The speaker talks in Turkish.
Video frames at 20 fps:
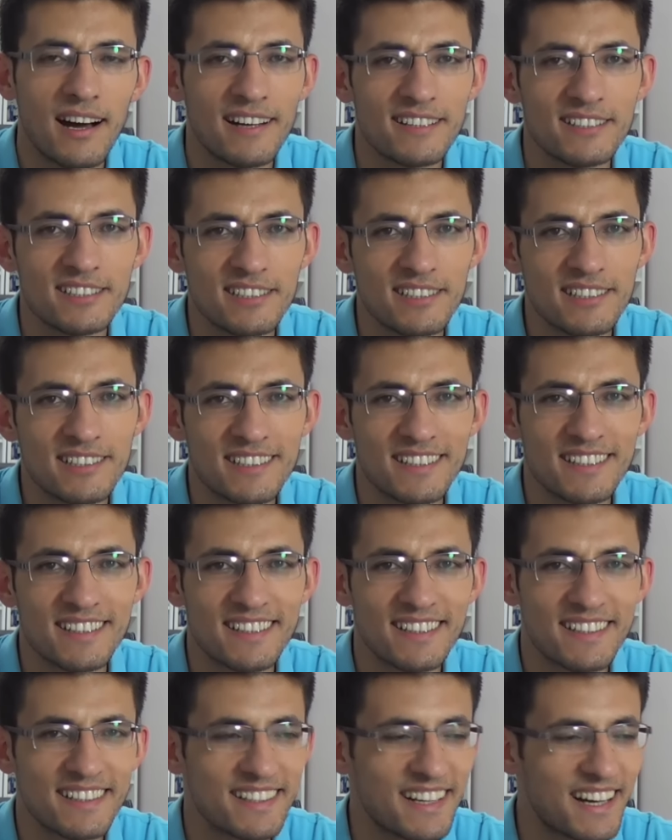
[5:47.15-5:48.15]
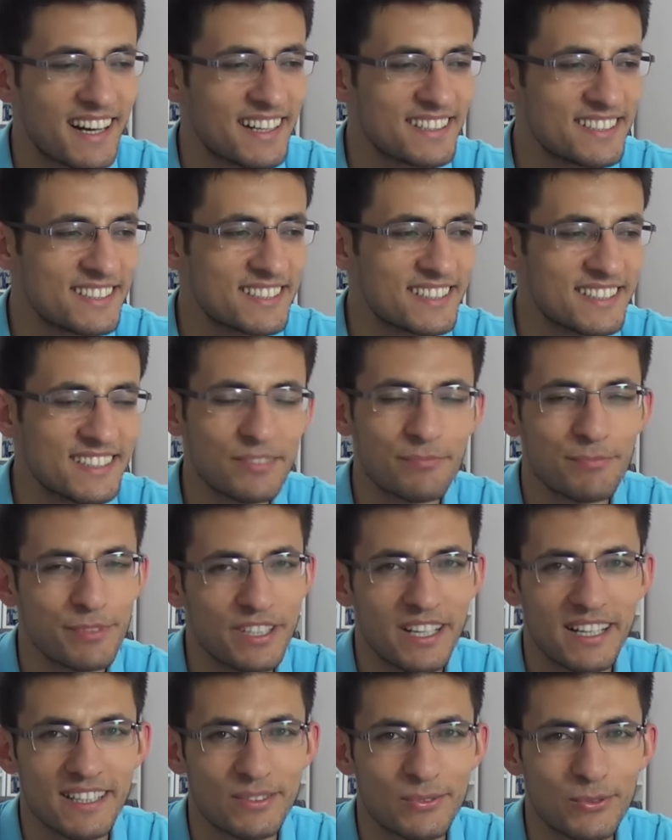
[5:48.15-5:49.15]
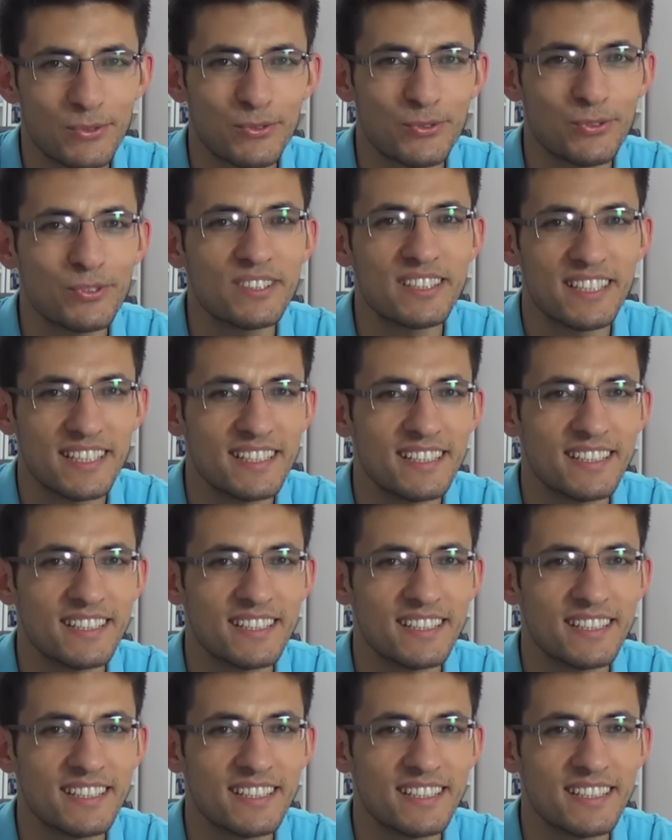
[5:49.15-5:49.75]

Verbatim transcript: Ancak e, açtık bir ay tuttuk